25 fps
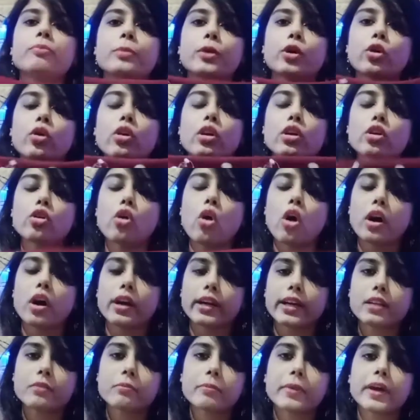प्योर
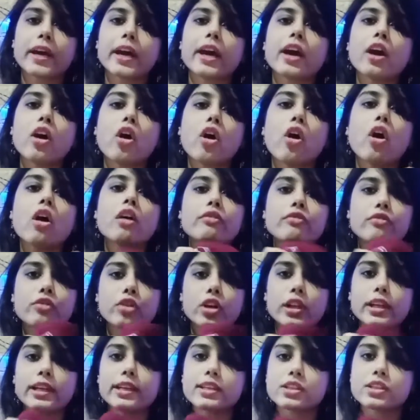कॉटन पे है और
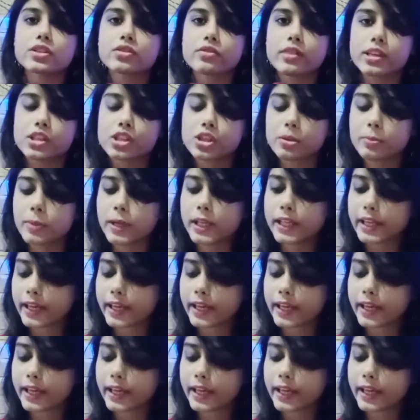फुल स्ट्रेचेबल